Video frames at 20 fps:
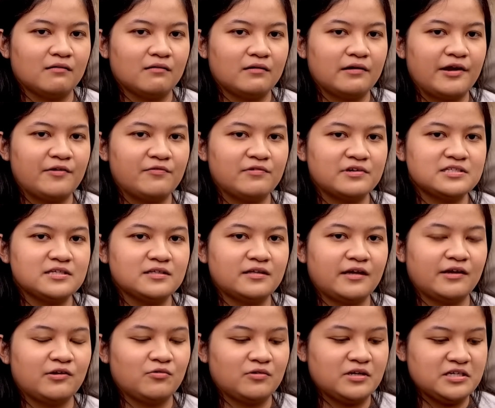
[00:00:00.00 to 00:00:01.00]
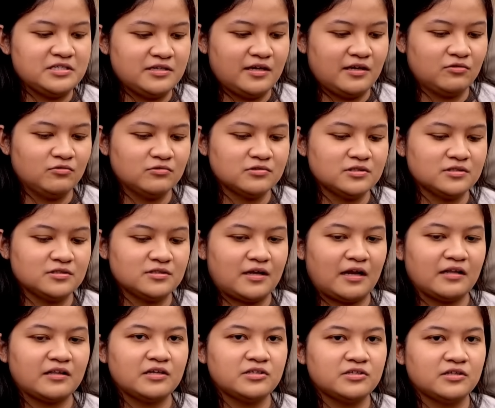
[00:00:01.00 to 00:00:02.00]
diversity Indonesia itu
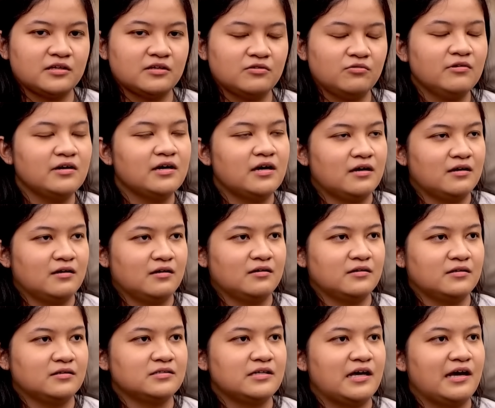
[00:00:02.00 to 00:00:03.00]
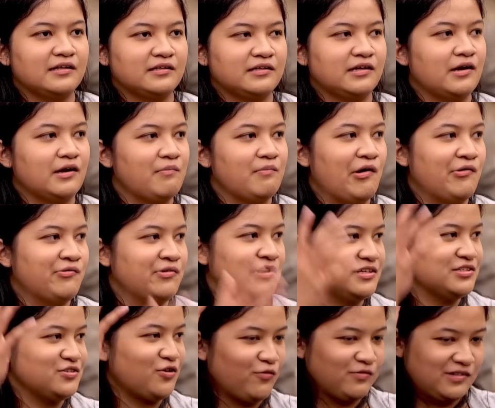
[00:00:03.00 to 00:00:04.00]
sestrategik itu ya saatnya
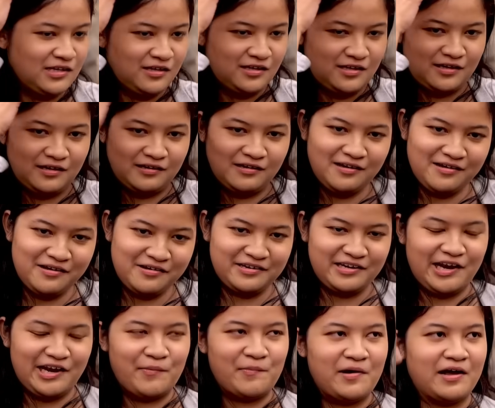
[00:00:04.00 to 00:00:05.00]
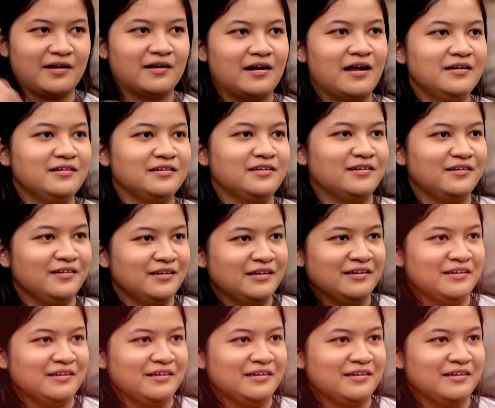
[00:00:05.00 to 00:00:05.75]
boundaries of thinking-nya dilebarin lagi.